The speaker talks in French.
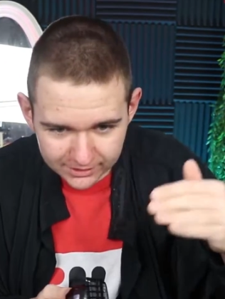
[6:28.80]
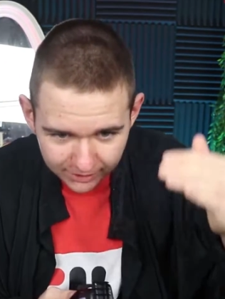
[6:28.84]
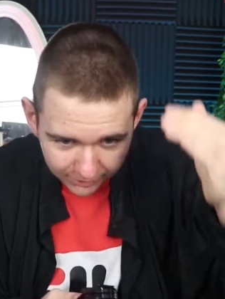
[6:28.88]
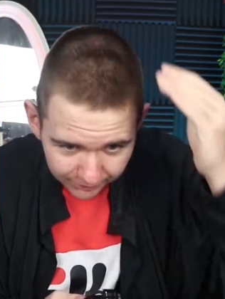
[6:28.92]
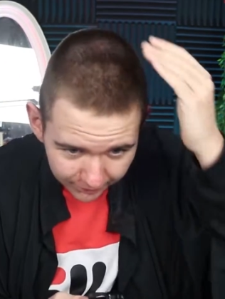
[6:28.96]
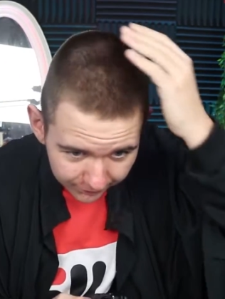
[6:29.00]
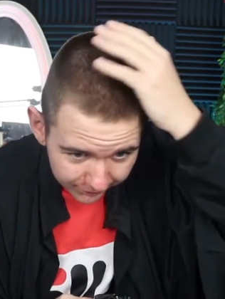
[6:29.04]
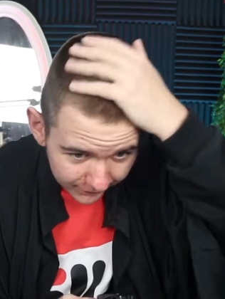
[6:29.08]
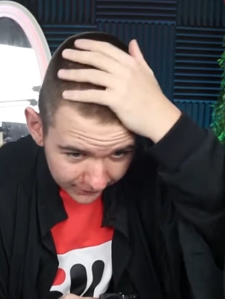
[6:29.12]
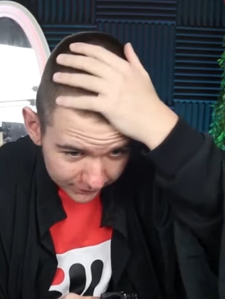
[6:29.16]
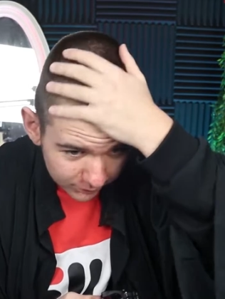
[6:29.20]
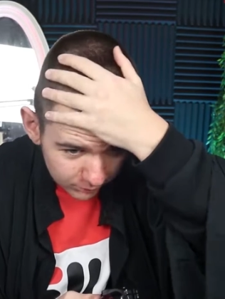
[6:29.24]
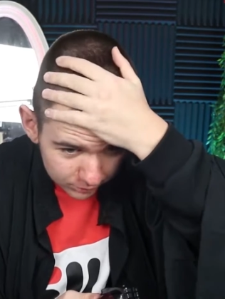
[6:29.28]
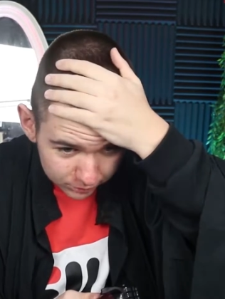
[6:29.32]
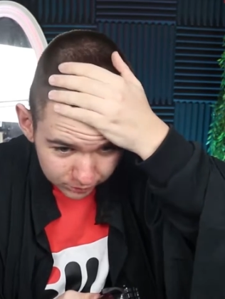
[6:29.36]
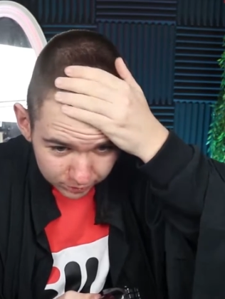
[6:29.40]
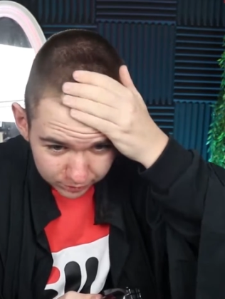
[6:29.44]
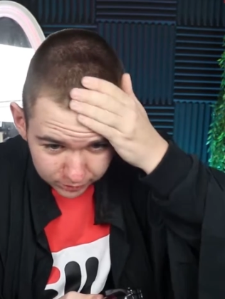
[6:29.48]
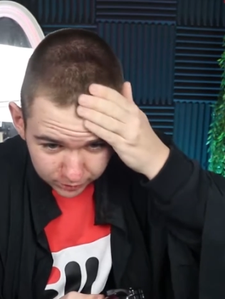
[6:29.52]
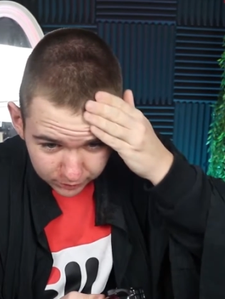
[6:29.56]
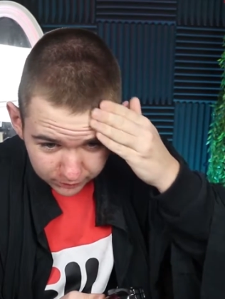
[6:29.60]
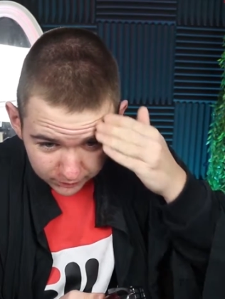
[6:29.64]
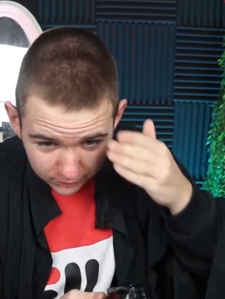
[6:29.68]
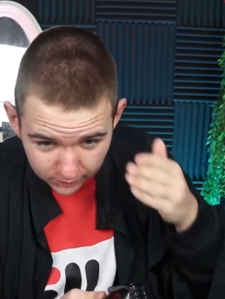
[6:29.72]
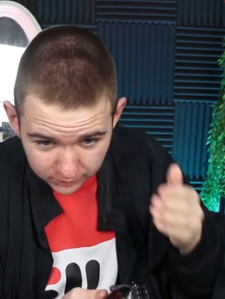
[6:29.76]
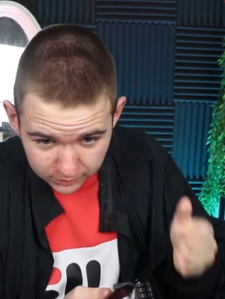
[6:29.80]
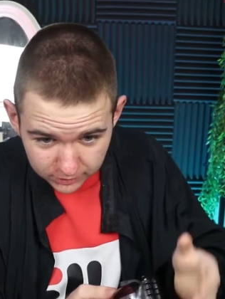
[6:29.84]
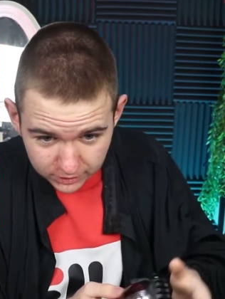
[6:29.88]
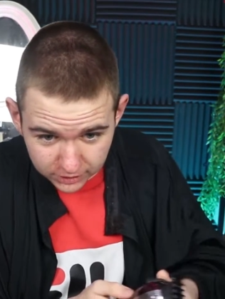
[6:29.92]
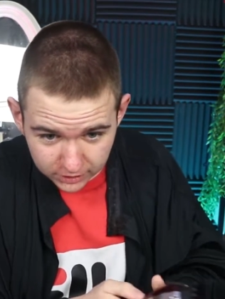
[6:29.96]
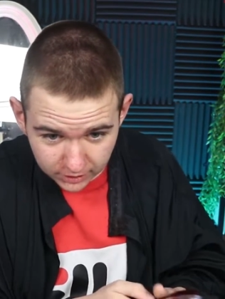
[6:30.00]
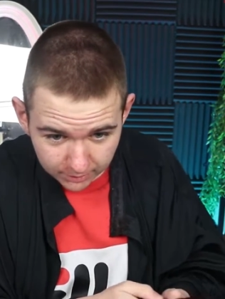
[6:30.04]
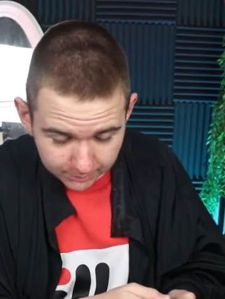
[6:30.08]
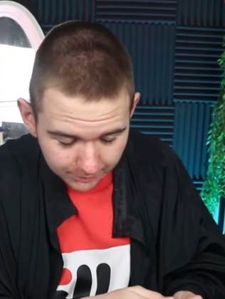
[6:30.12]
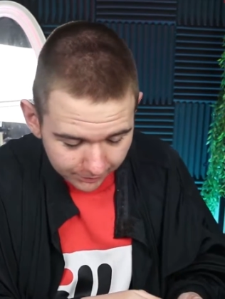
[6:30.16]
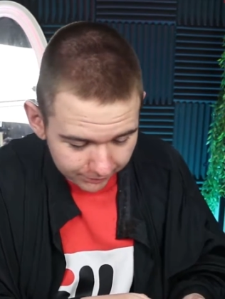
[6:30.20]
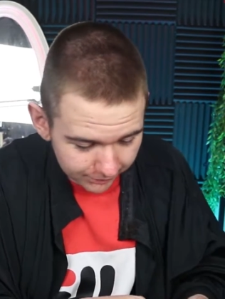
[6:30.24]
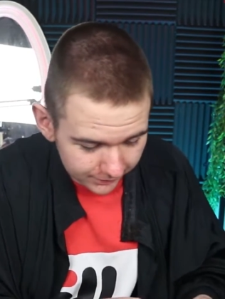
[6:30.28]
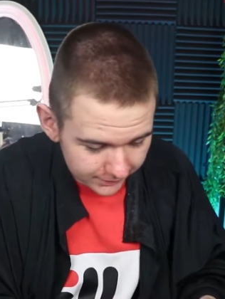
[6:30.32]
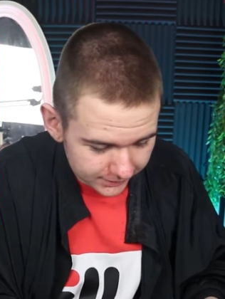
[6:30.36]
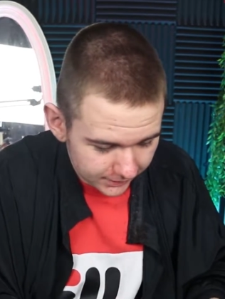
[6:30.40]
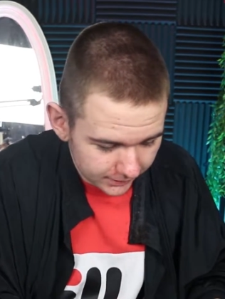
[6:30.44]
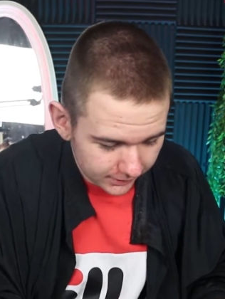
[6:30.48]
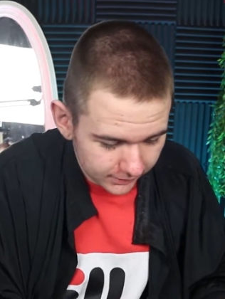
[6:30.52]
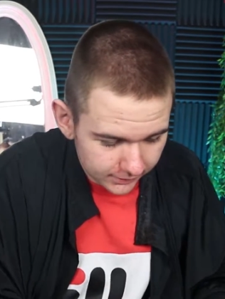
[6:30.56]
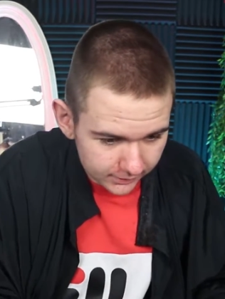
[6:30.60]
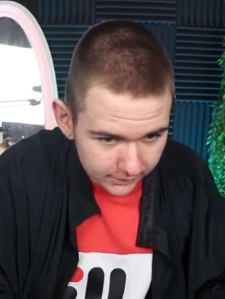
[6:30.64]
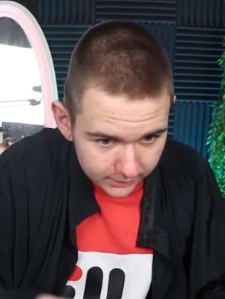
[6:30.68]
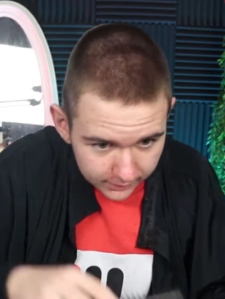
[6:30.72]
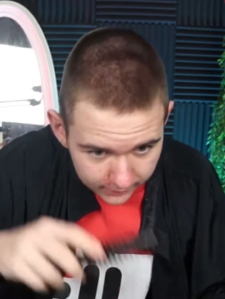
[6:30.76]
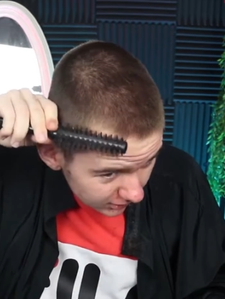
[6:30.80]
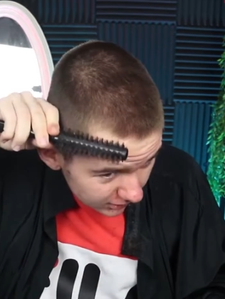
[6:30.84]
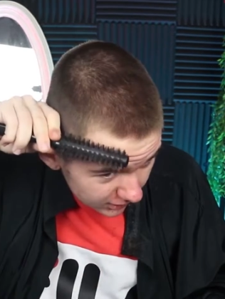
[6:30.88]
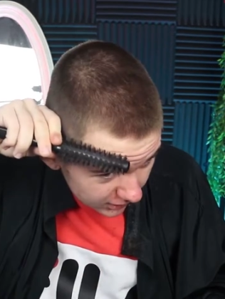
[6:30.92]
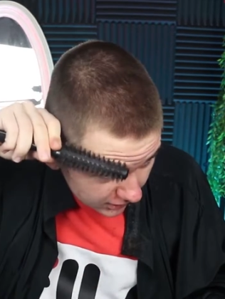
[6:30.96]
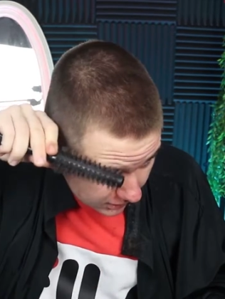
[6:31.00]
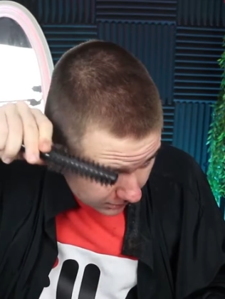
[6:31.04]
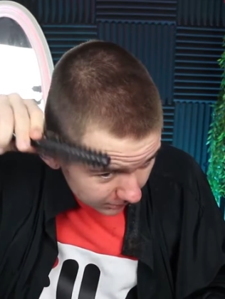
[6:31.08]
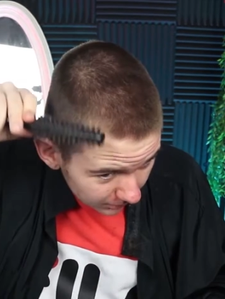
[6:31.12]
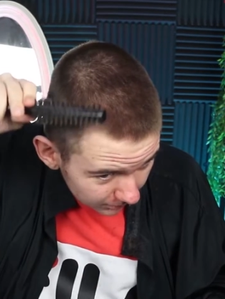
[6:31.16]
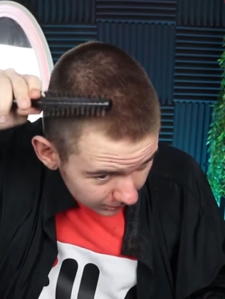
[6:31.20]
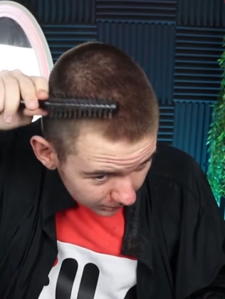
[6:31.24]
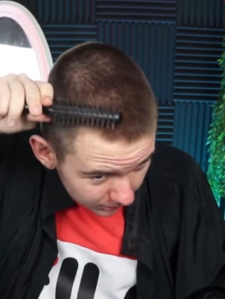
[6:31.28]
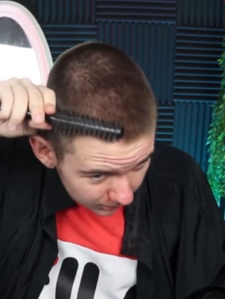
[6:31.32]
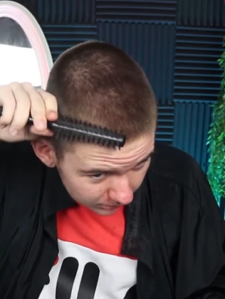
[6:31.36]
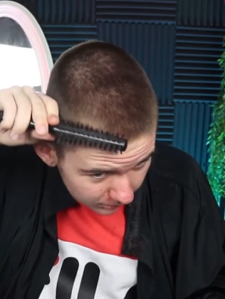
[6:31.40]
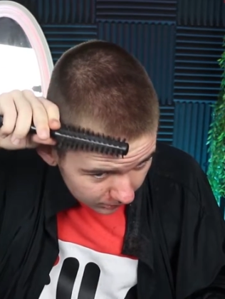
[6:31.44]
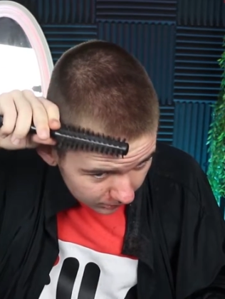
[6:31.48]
on va faire les contours devant. J'ai jamais fait ça. Hein. Je sais même pas